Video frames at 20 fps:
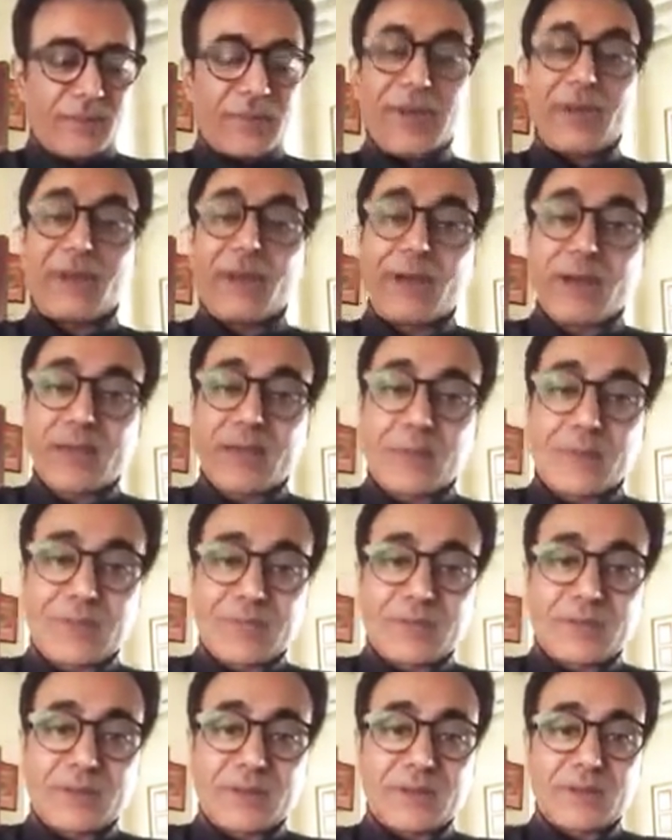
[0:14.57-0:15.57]
मीडिया के
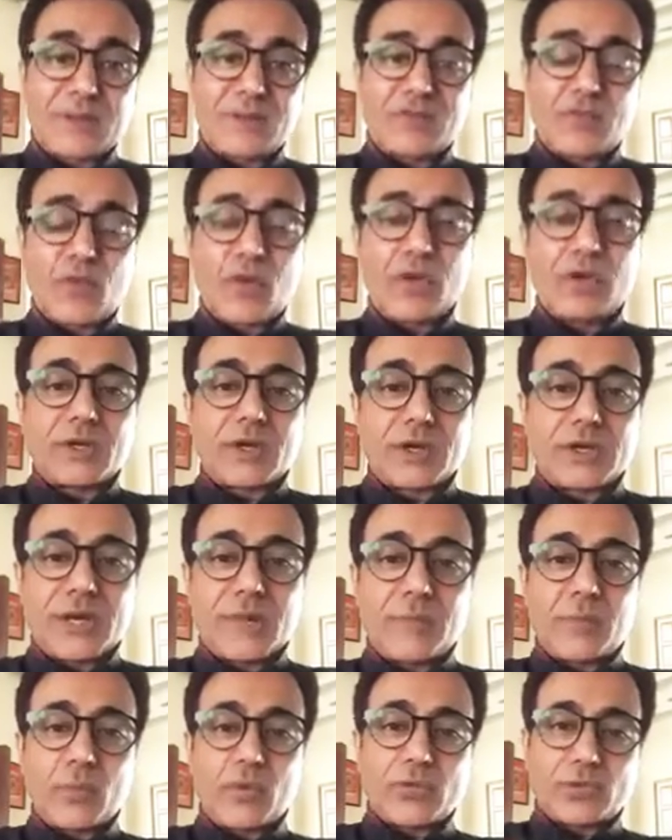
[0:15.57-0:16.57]
मित्र फ़ोन
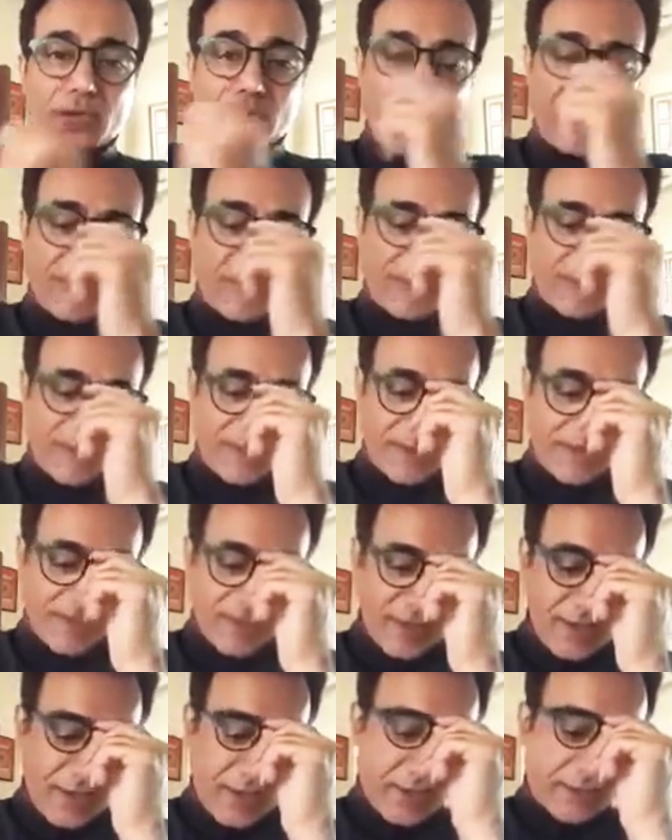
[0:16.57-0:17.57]
करके पूछ रहे हैं
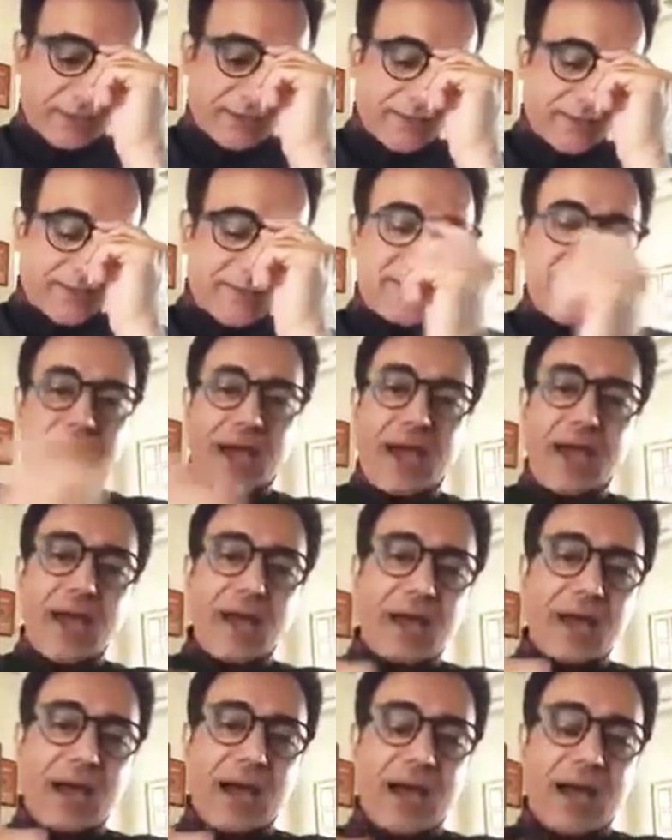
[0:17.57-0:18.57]
कि क्या
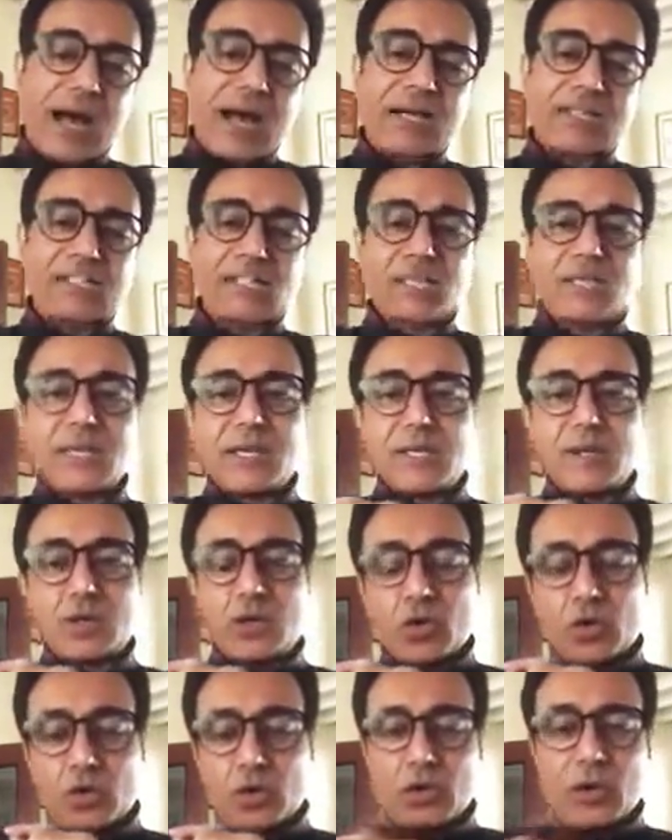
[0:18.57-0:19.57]
आज की
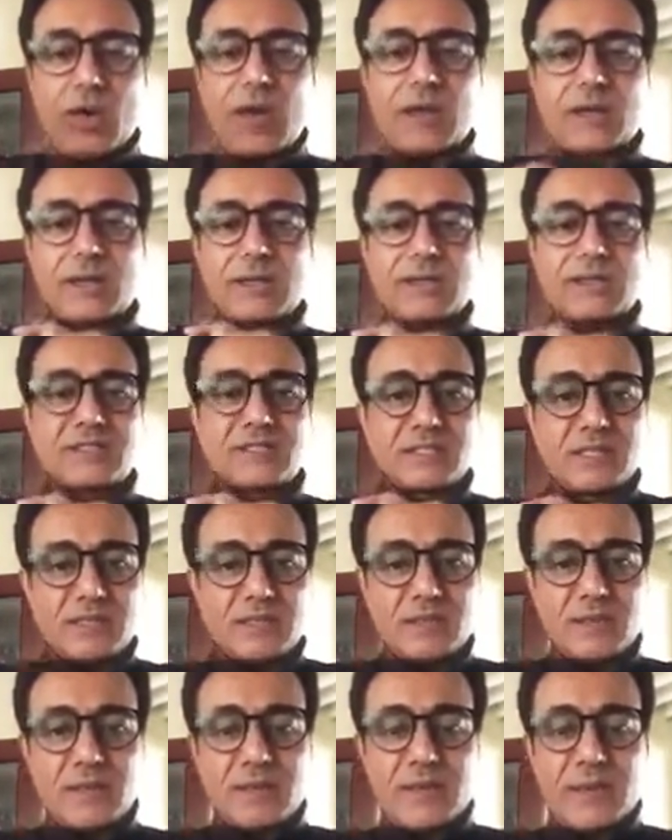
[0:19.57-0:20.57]
कोरोना की
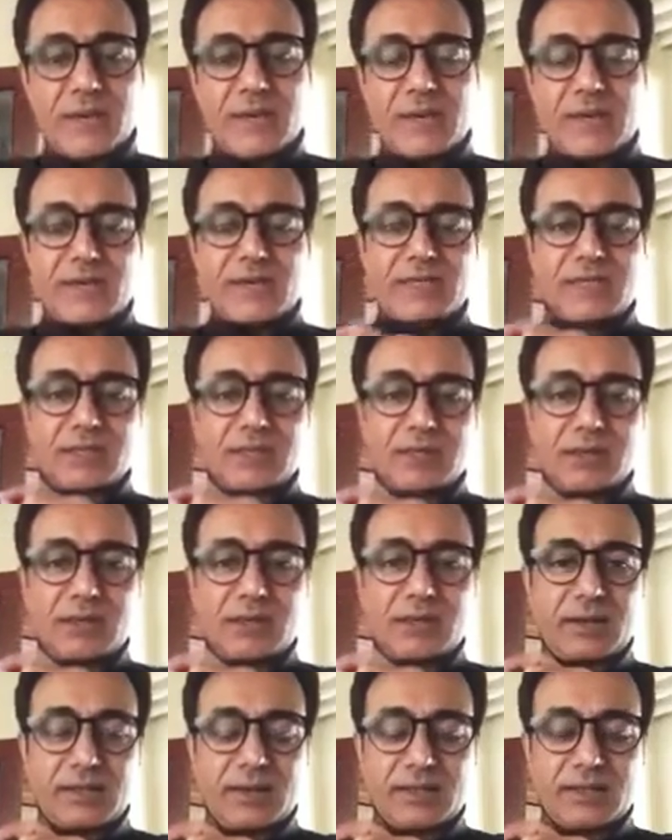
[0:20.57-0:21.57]
स्थिति में इस
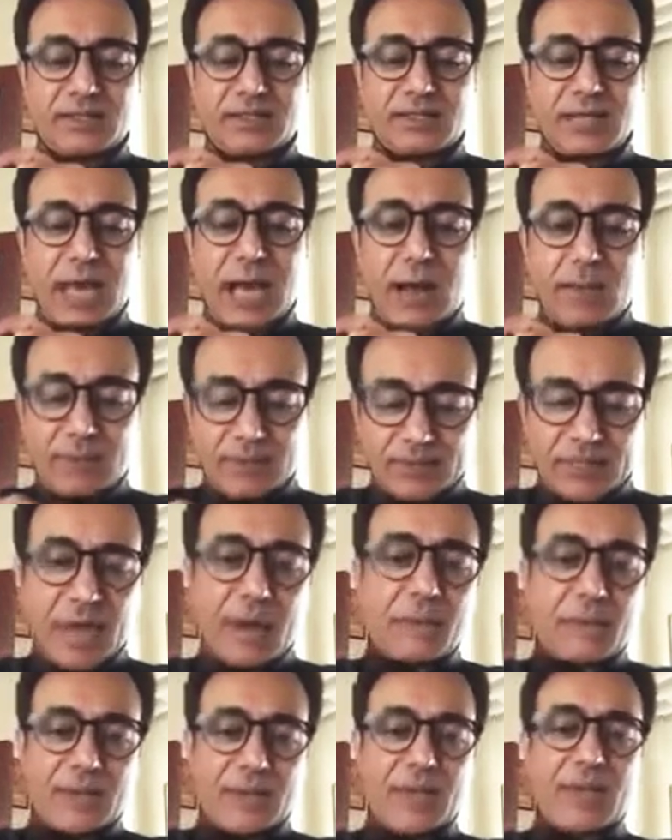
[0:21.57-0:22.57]
इस
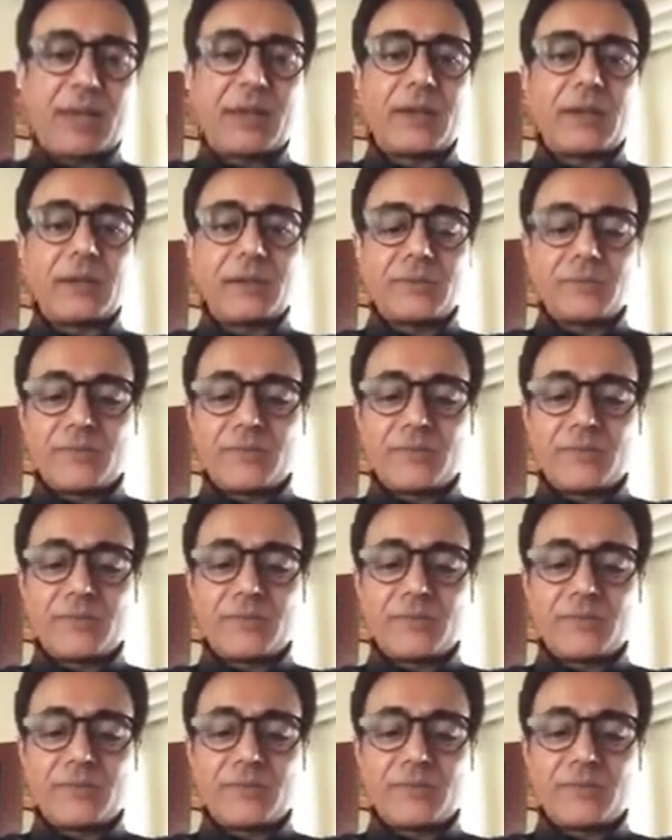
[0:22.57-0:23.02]
आपदा में